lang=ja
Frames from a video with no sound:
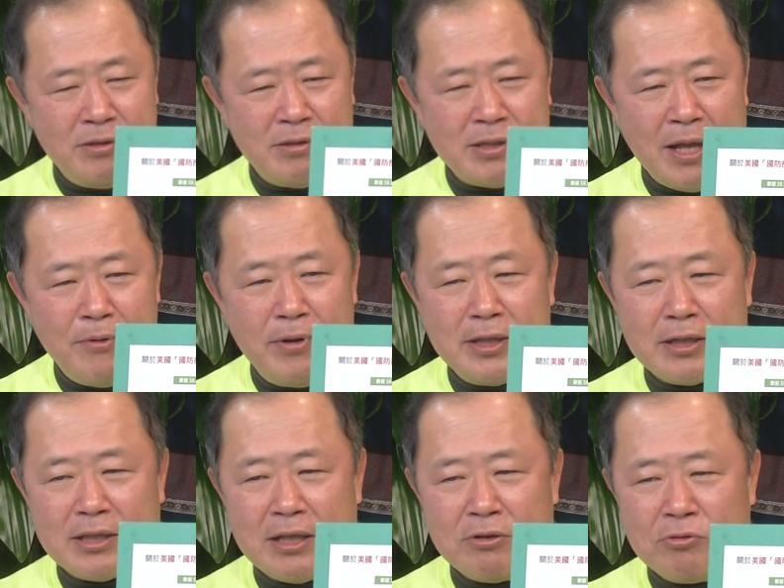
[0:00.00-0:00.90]
台湾
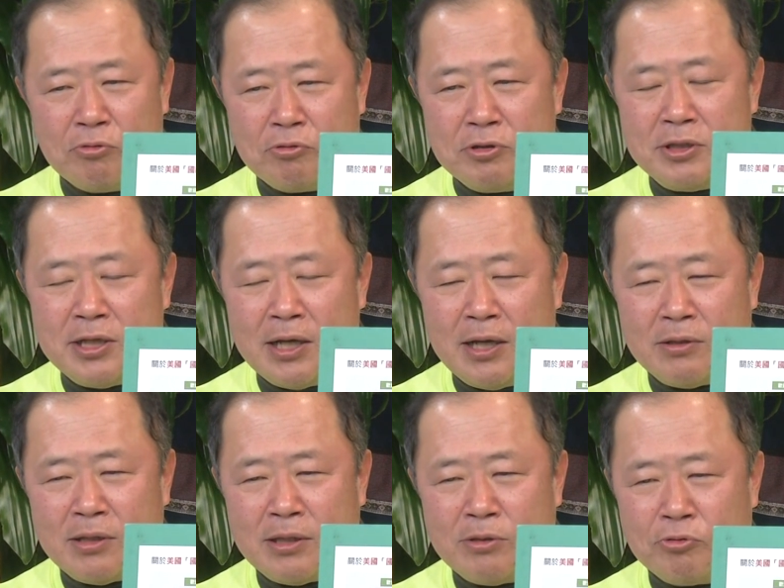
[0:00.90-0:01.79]
だって独立
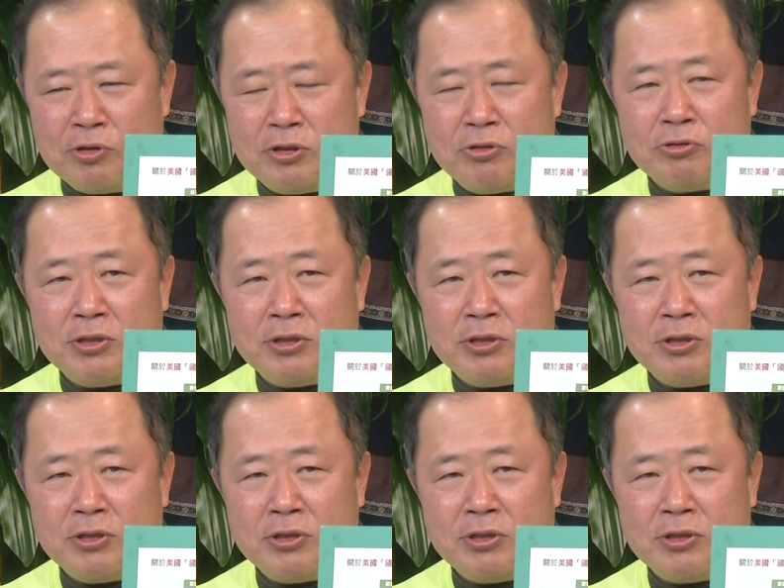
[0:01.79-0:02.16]
と